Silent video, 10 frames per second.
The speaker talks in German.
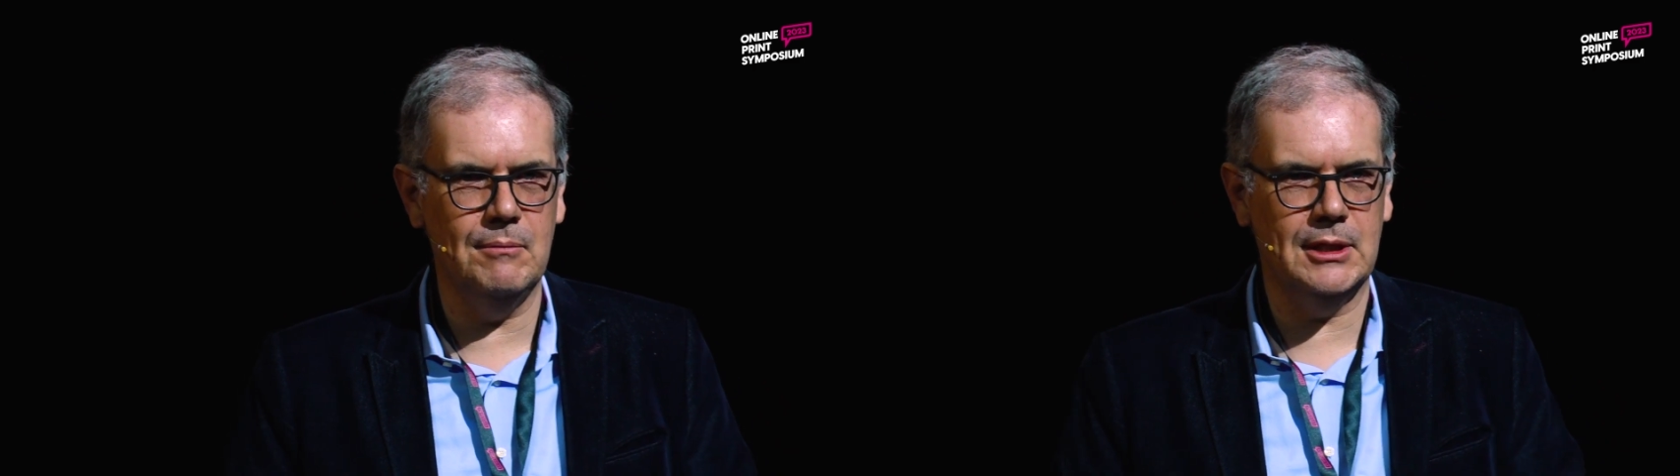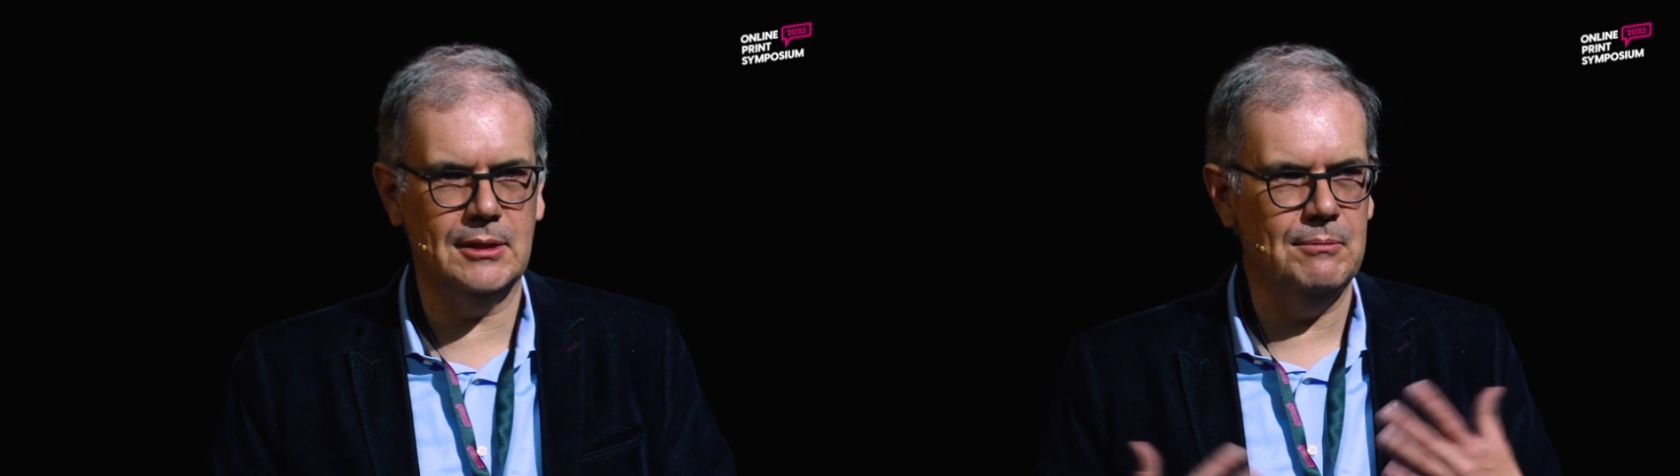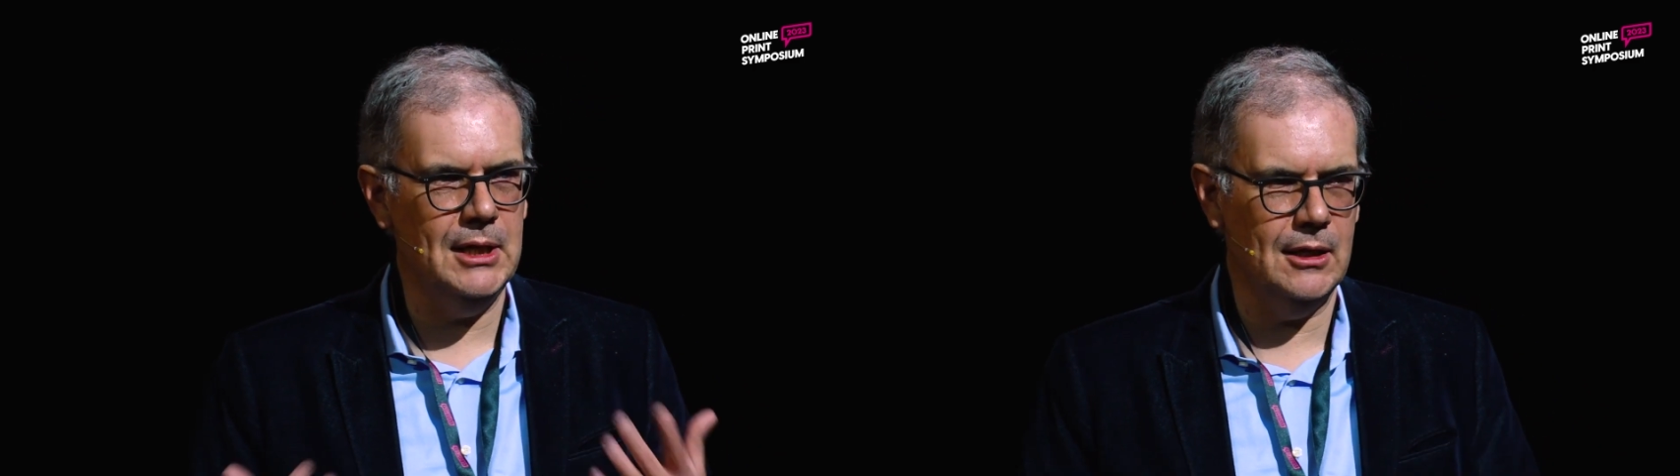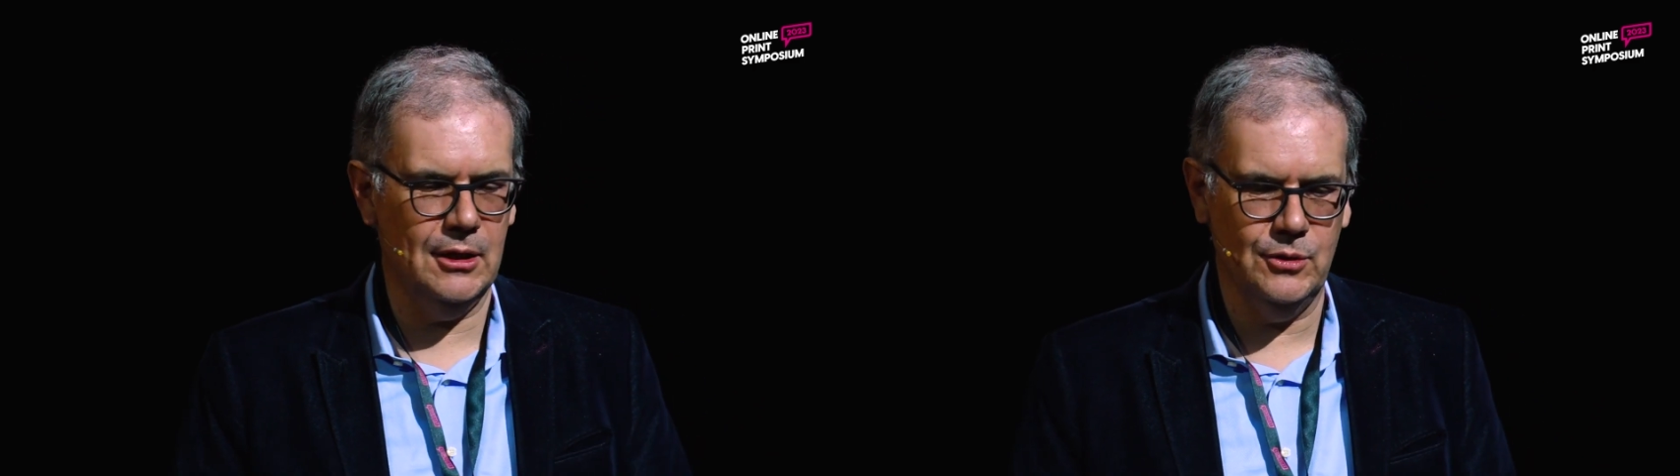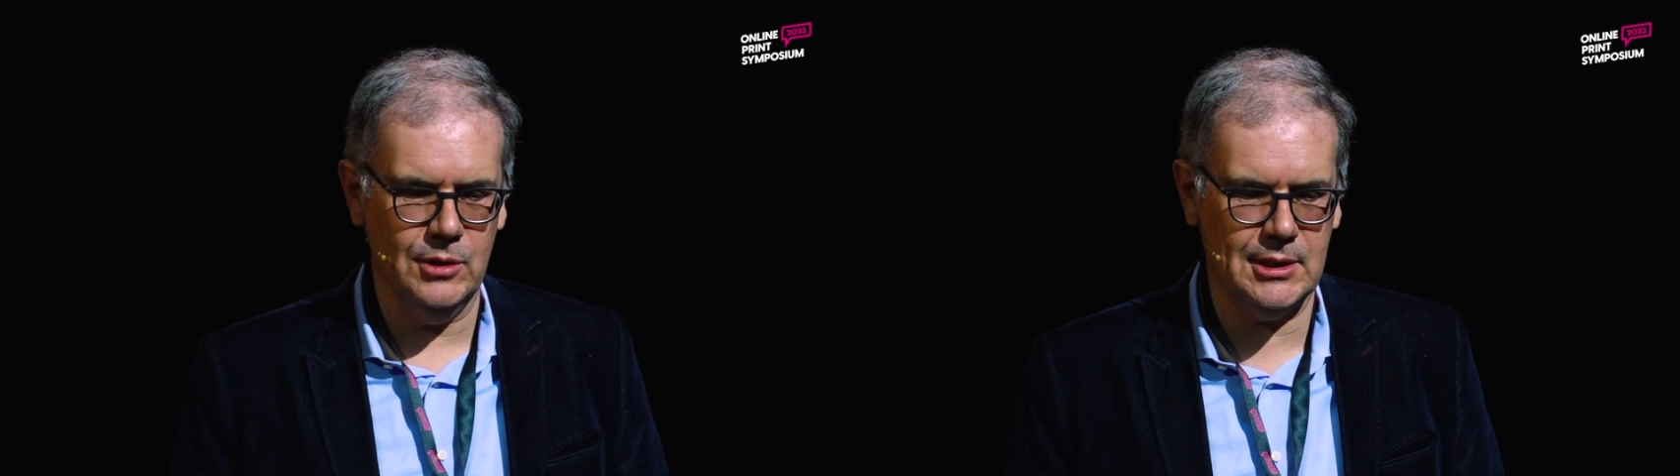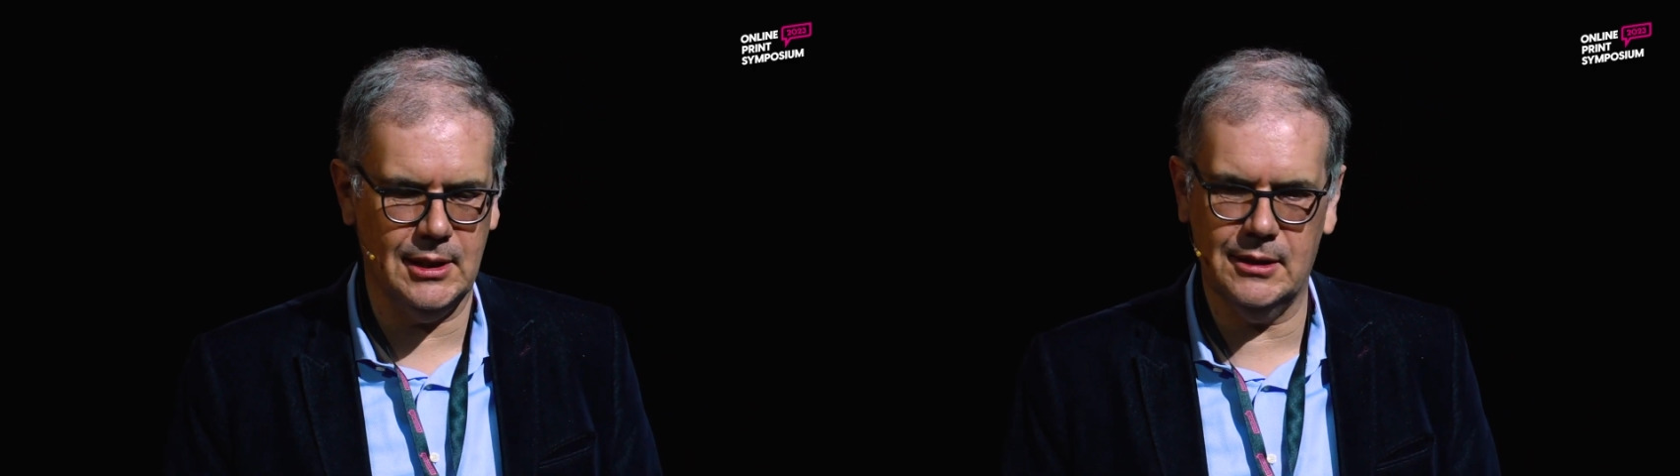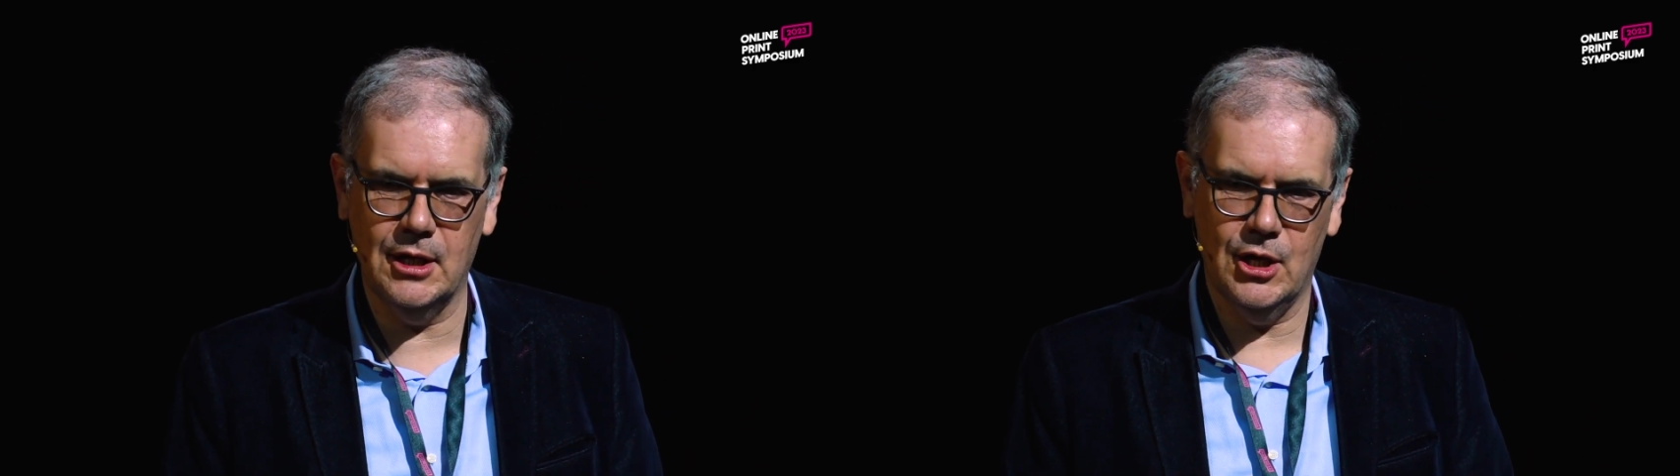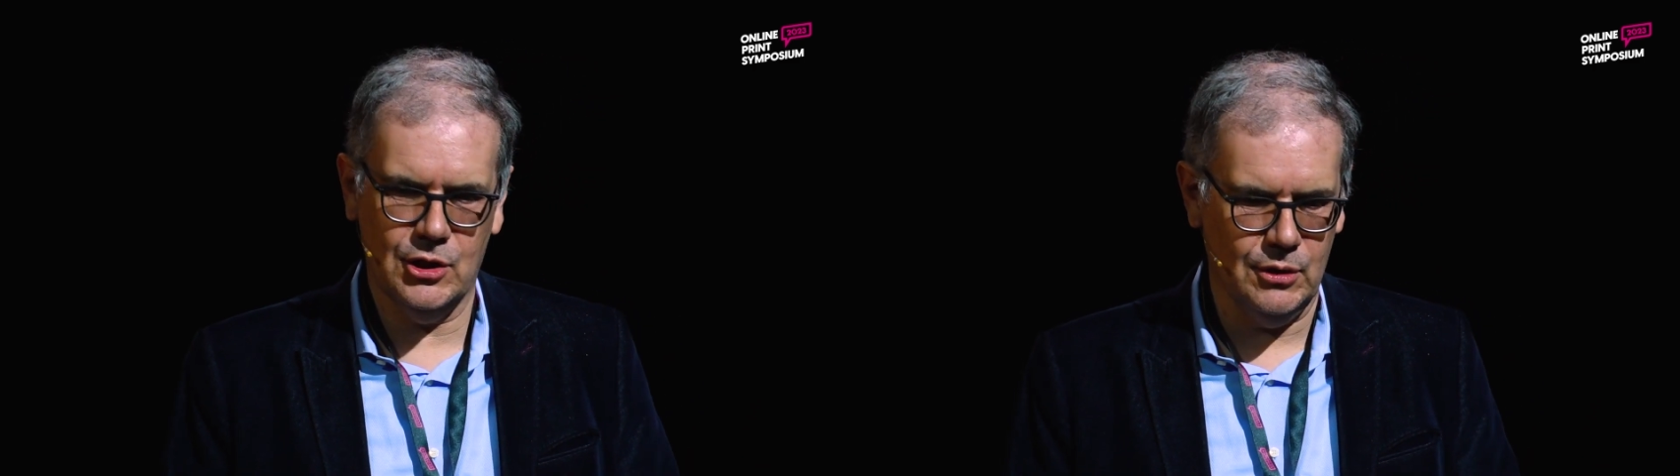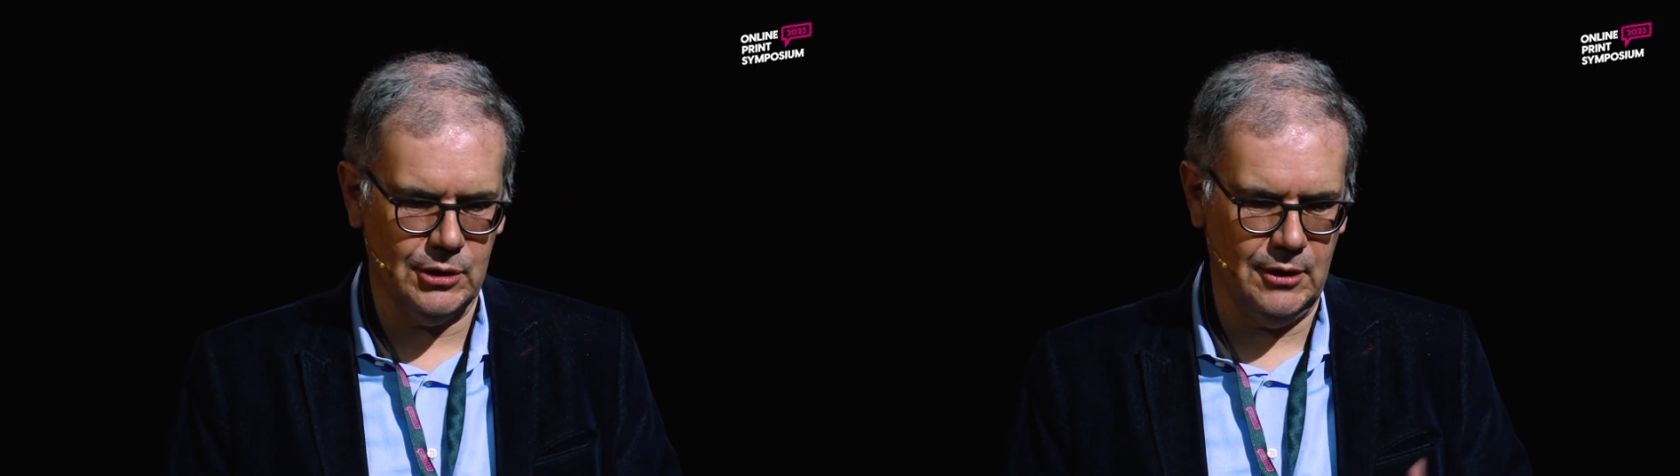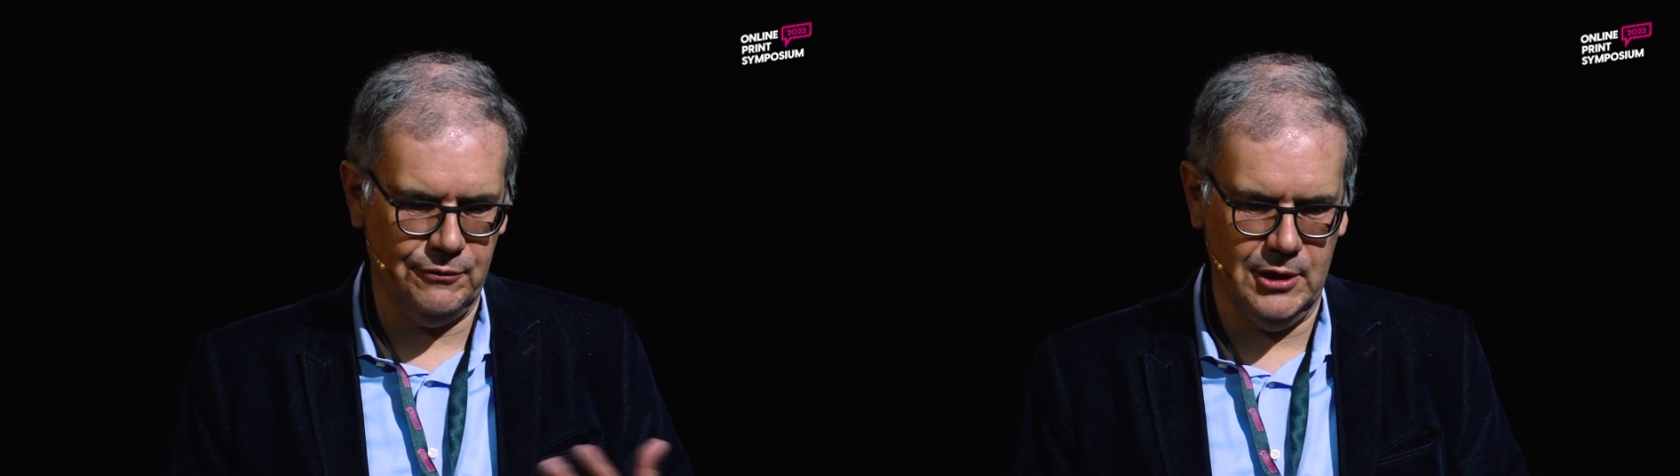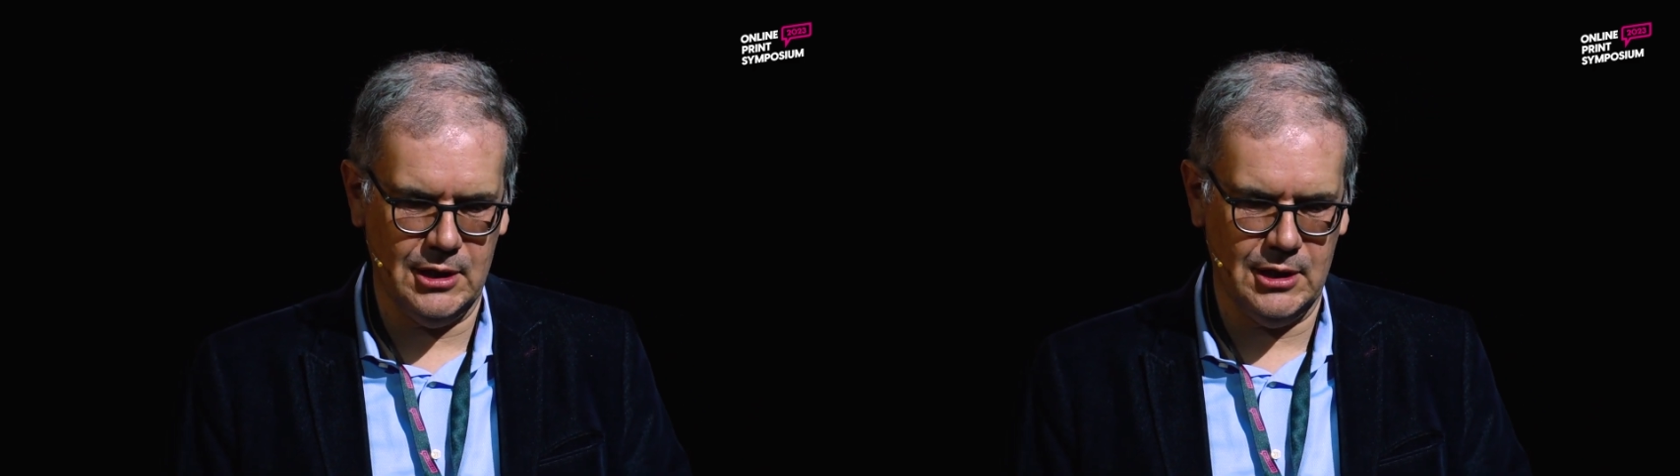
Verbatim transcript: mit mehreren Nutzern sorgt dafür,